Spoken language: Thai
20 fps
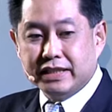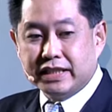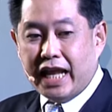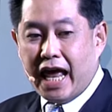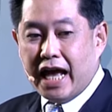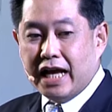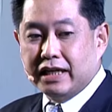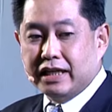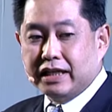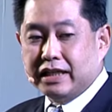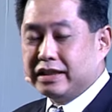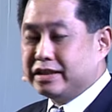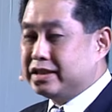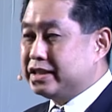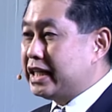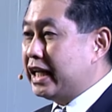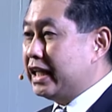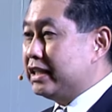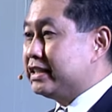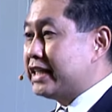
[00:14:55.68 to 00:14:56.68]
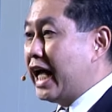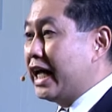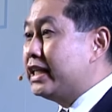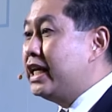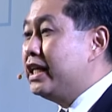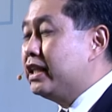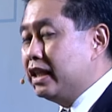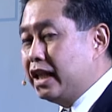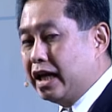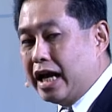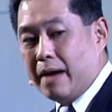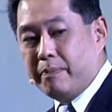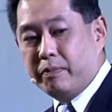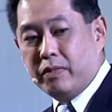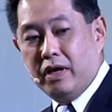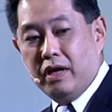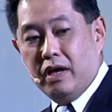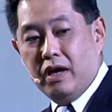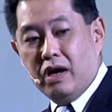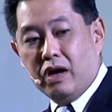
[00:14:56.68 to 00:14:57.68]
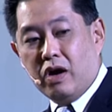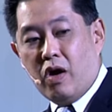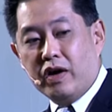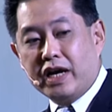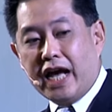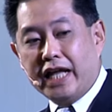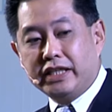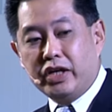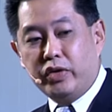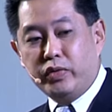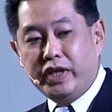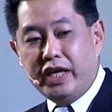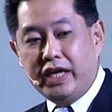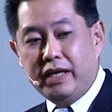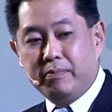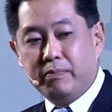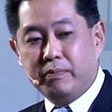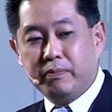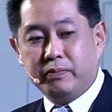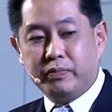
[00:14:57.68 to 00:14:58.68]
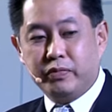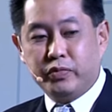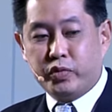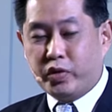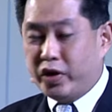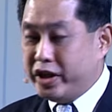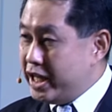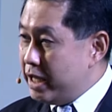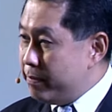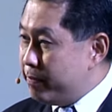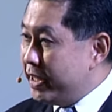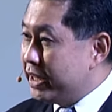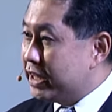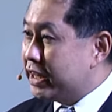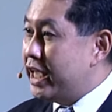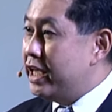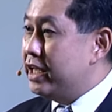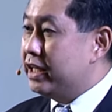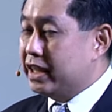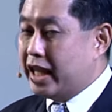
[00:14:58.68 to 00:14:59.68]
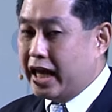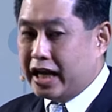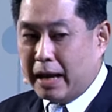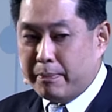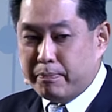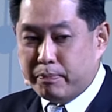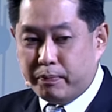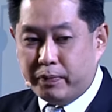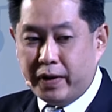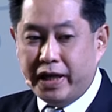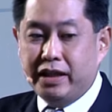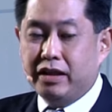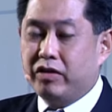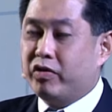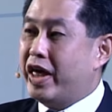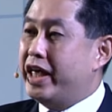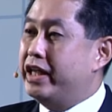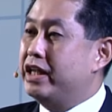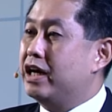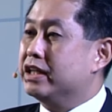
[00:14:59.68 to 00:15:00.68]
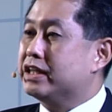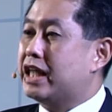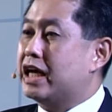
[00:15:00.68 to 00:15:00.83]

รแสดง ส, สาธิตนะครับของการเทคโนโลยี ทรี ดี Printing ในการ Print Layer